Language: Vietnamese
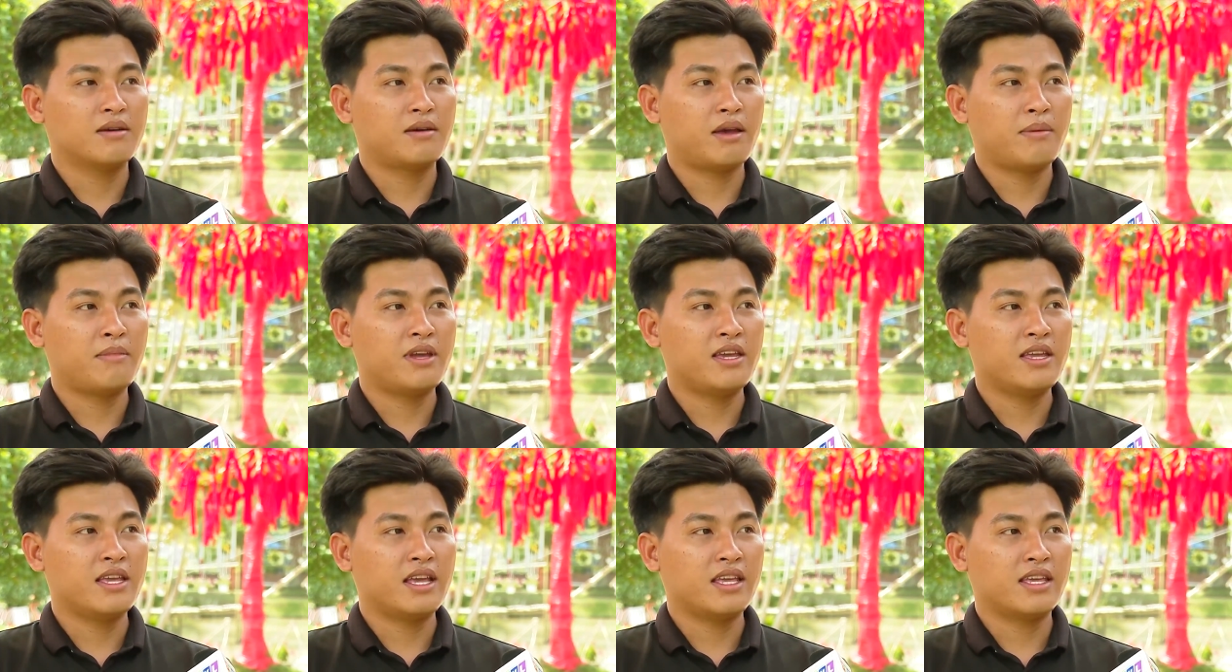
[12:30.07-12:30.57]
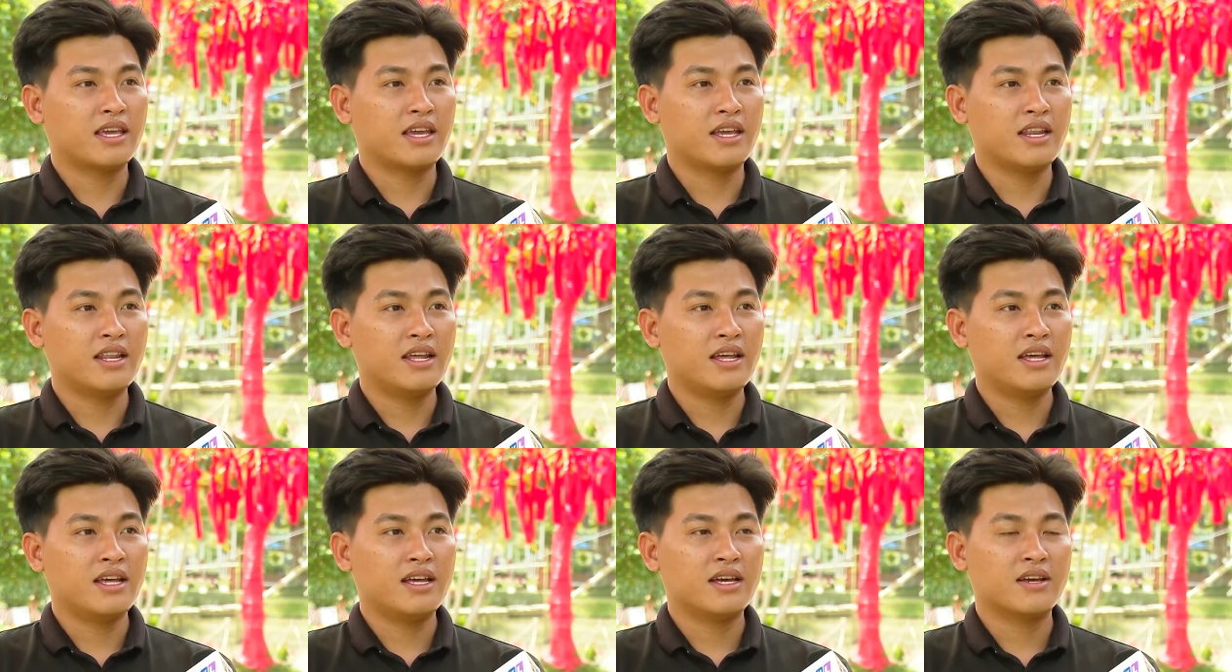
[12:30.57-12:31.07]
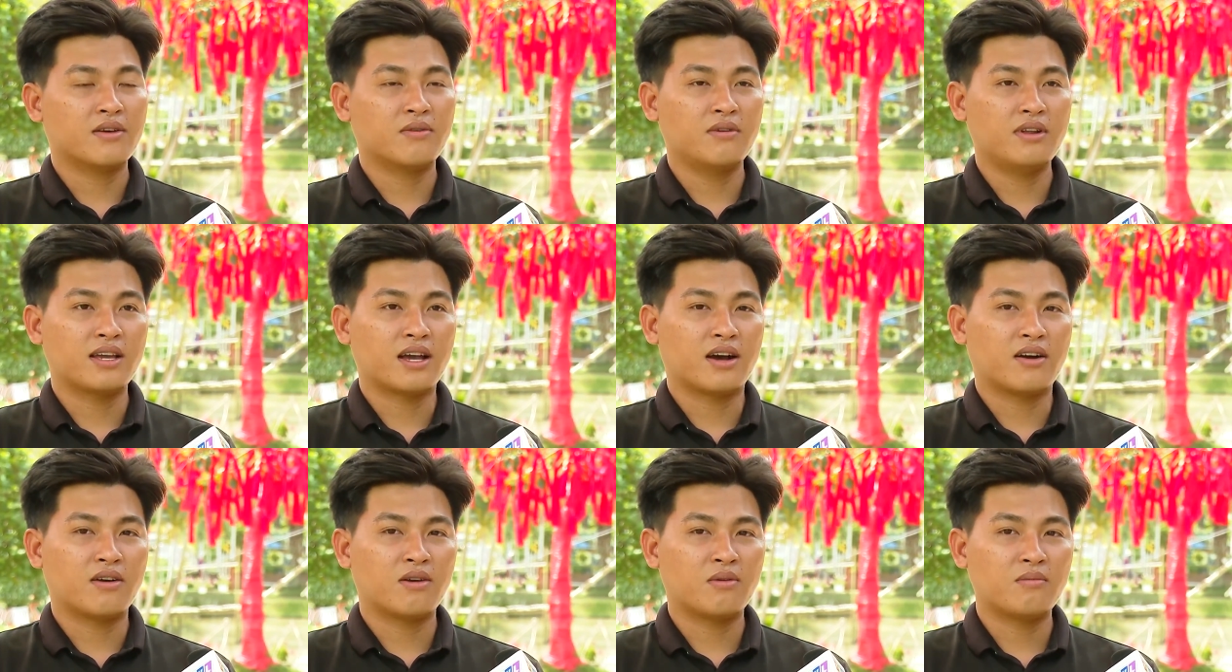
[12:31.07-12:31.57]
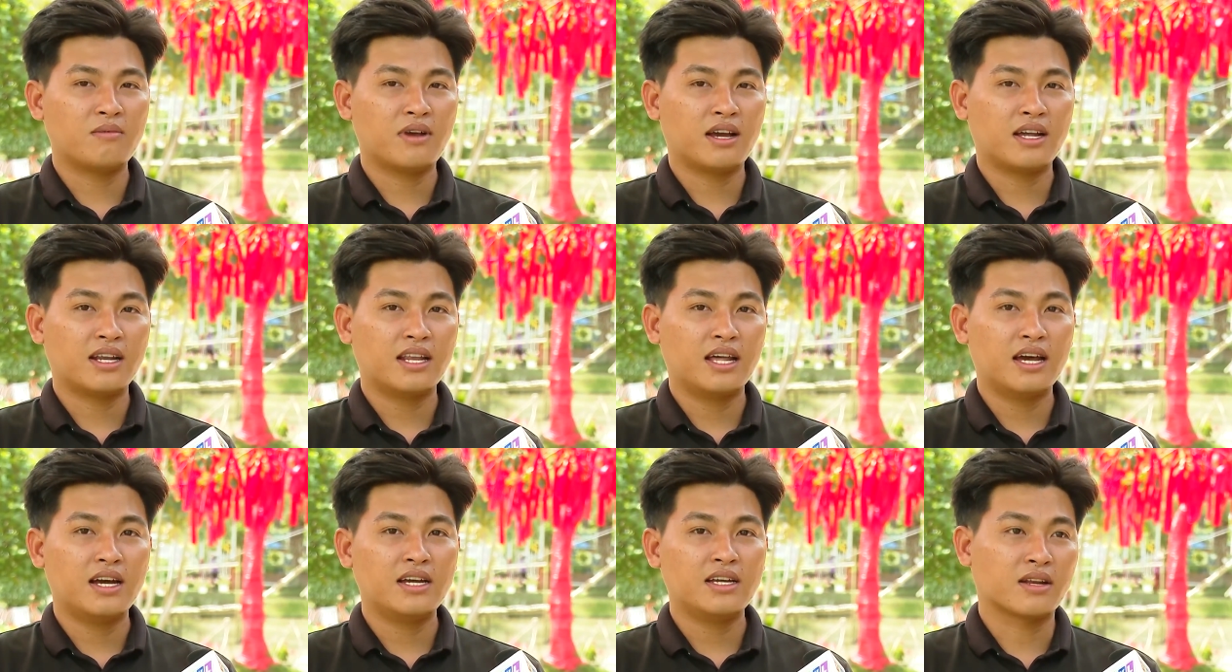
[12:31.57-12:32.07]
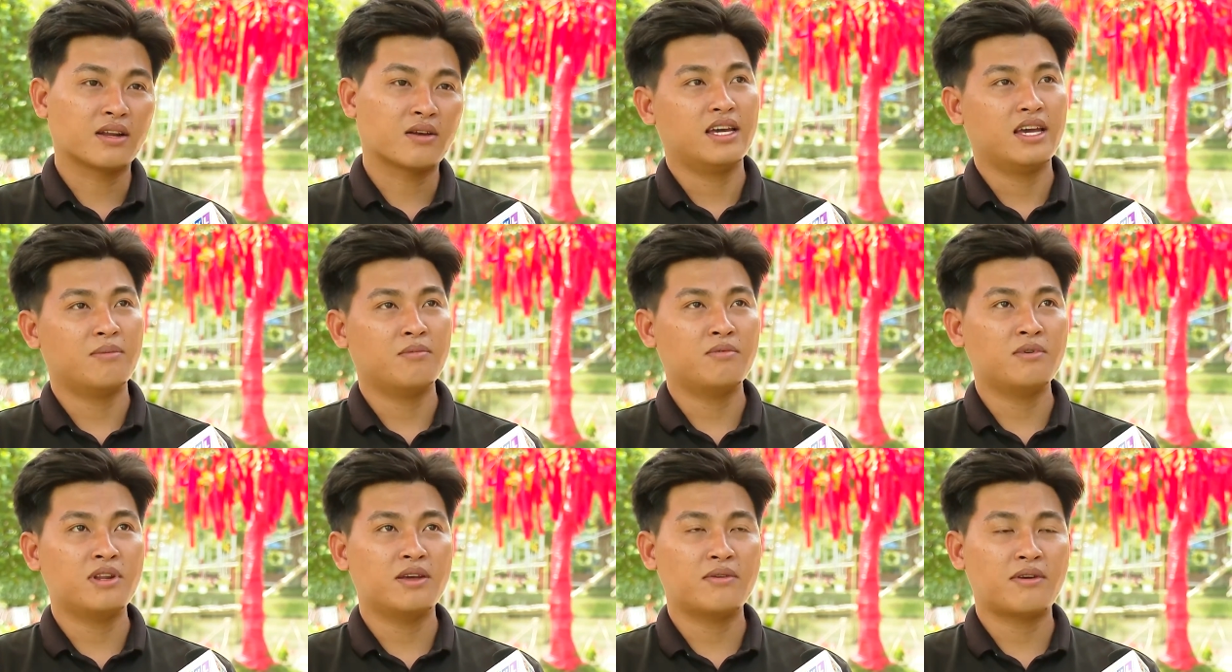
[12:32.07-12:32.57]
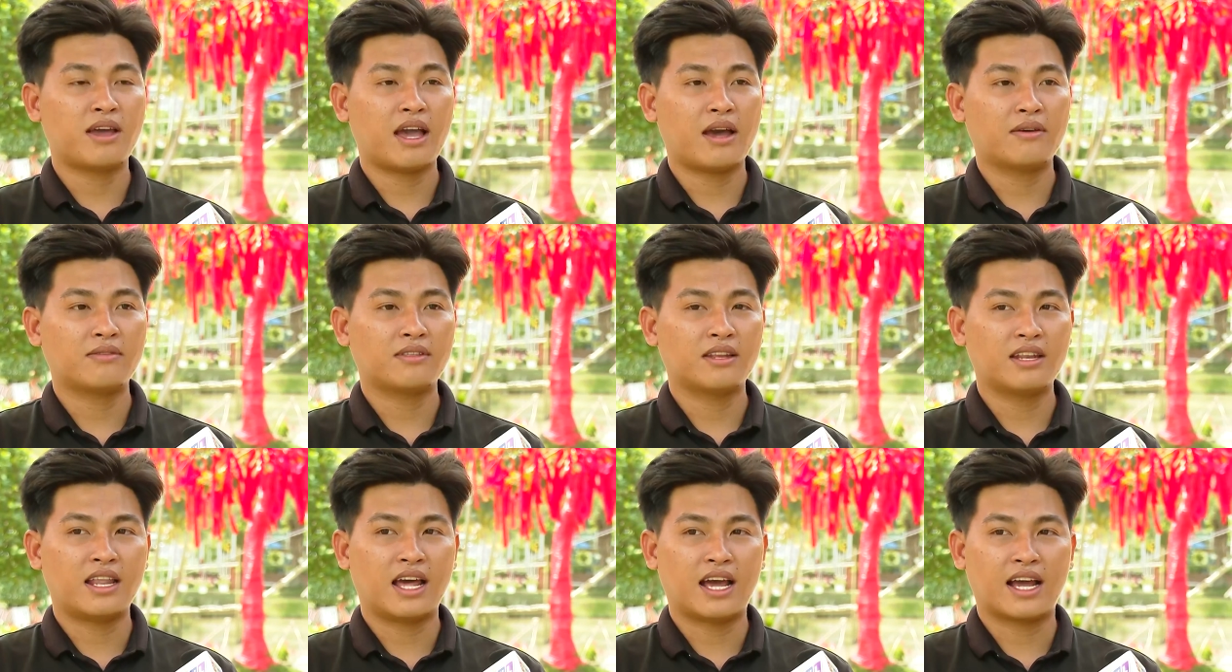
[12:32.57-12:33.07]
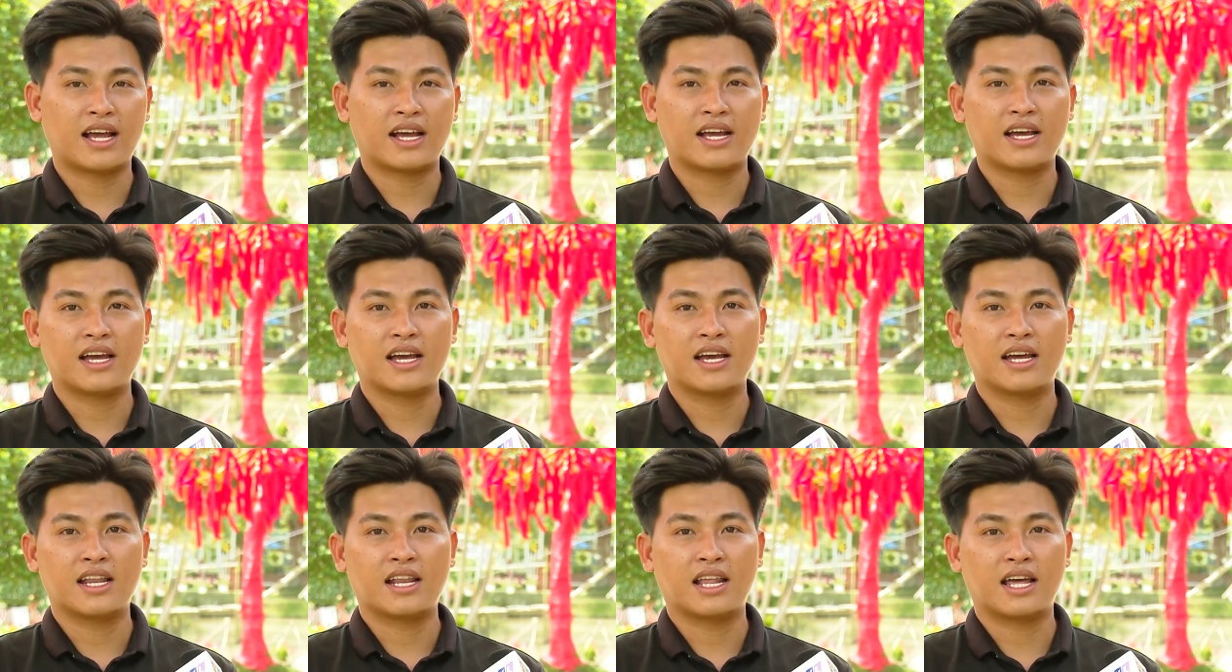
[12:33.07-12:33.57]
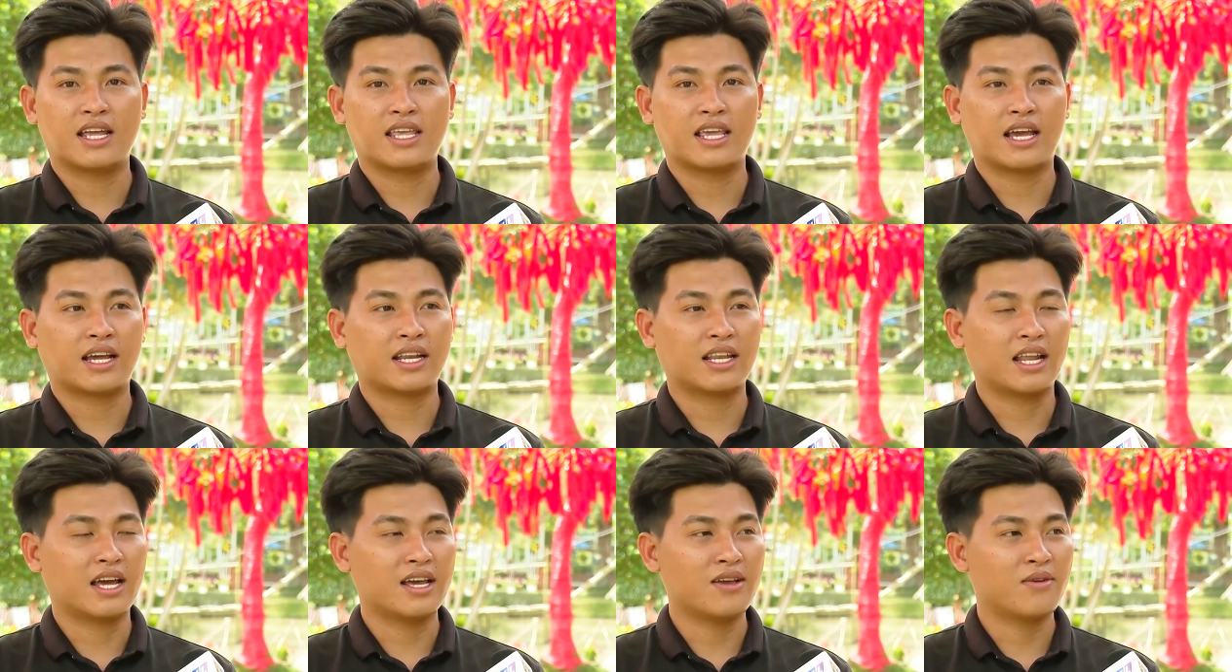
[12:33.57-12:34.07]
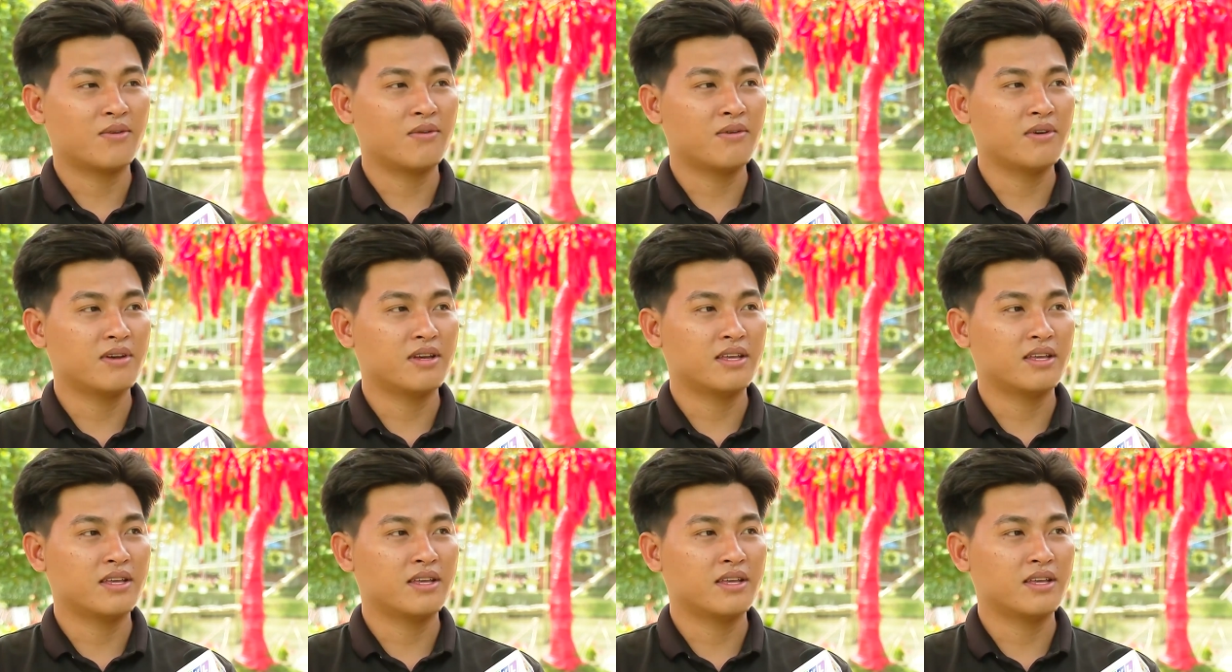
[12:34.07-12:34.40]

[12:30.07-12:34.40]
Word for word: Em biết giá trị của điện thoại cũng rất lớn, em muốn nêu cao tinh thần là nhặt lại của